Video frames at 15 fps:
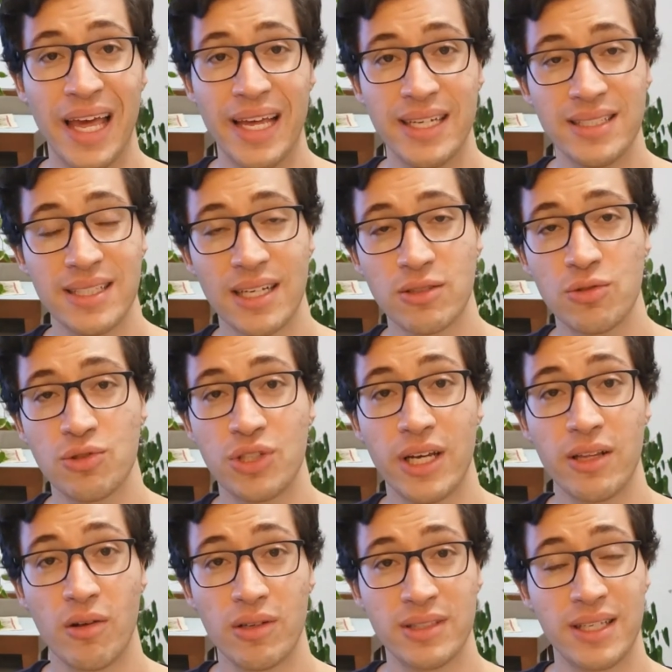está
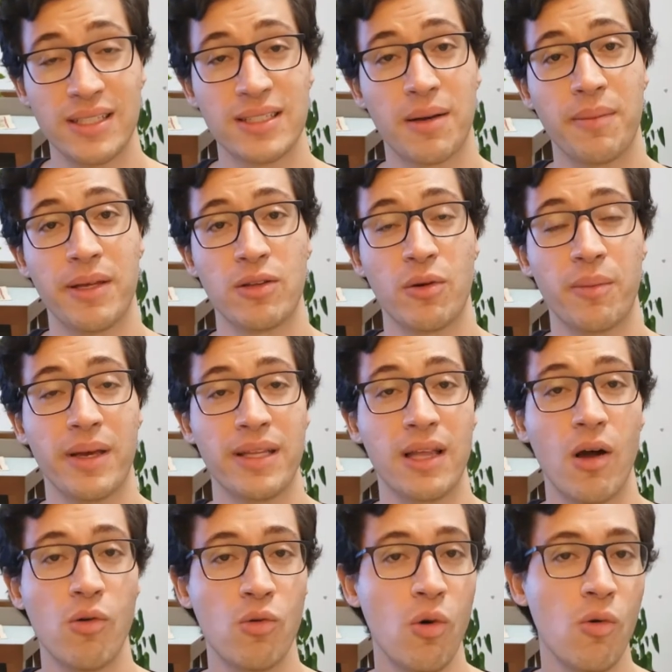sujeito ao licenciamento
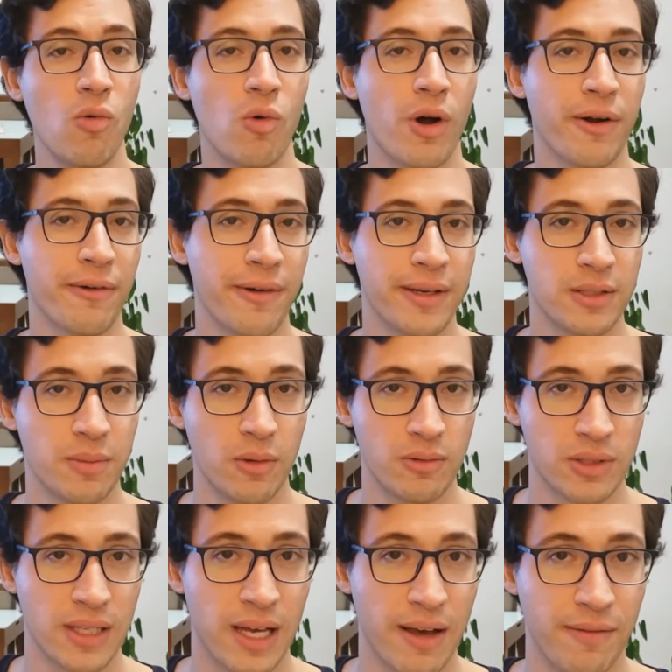ambiental com o órgão
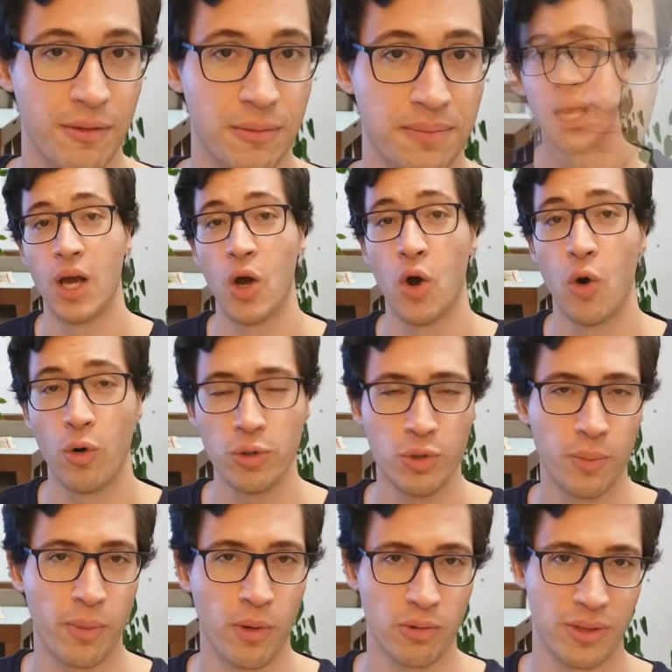responsável. Outro
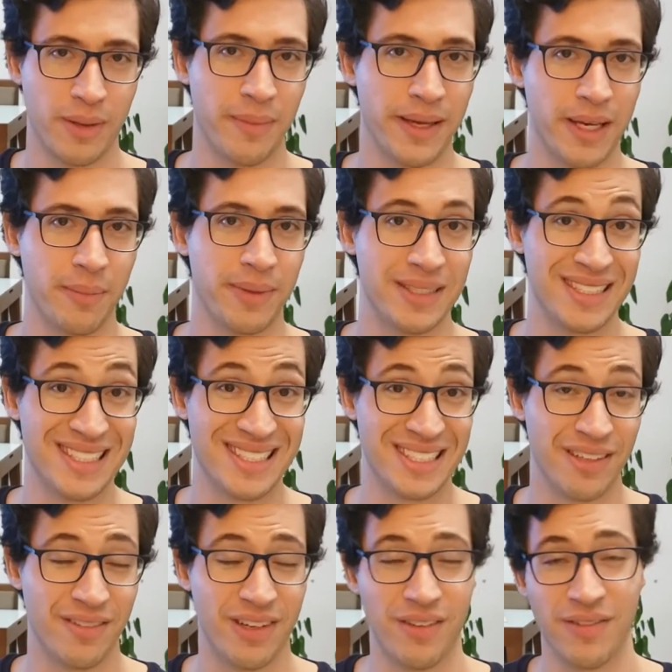ponto também que precisa
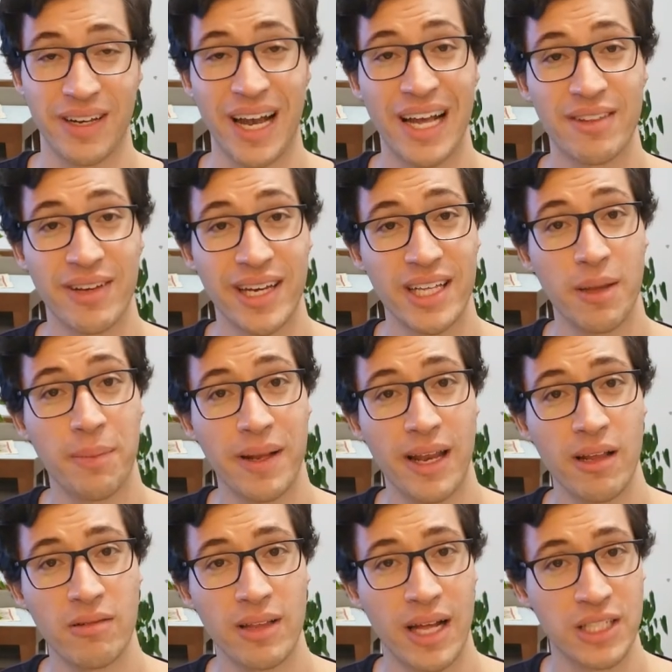ser verificado é que,
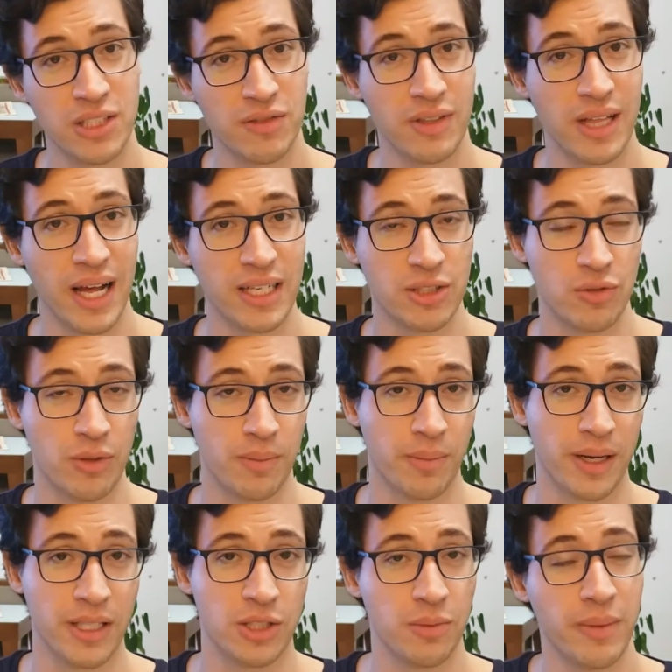dependendo da atividade do
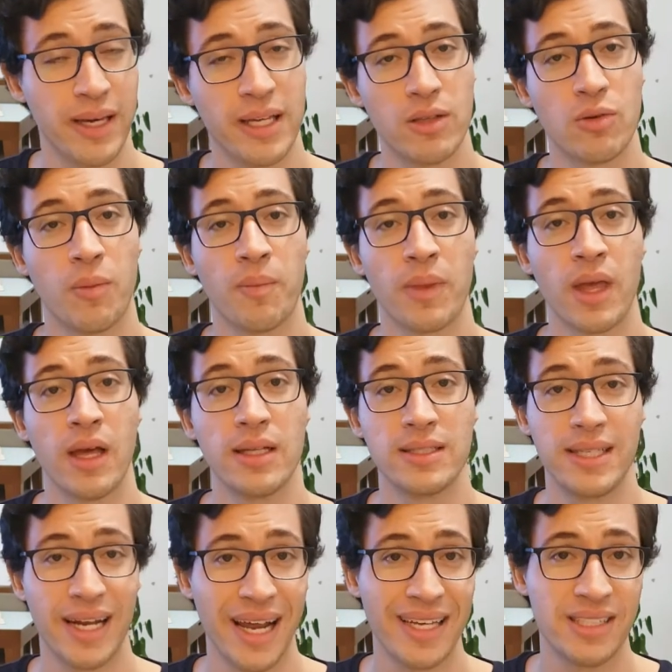empreendimento,
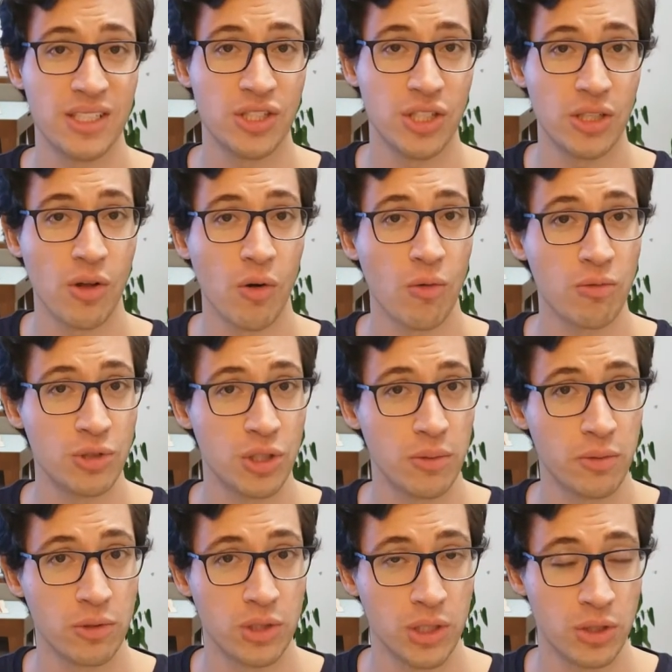será exigido algum
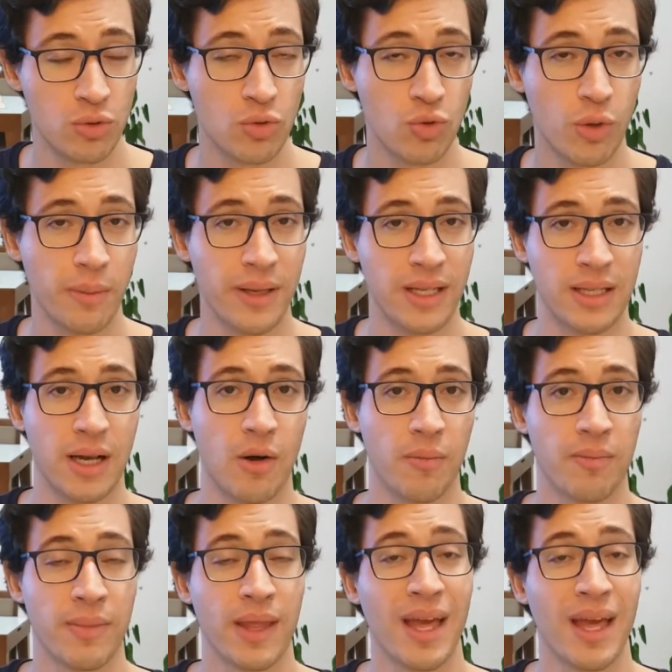tipo de estudo ambiental.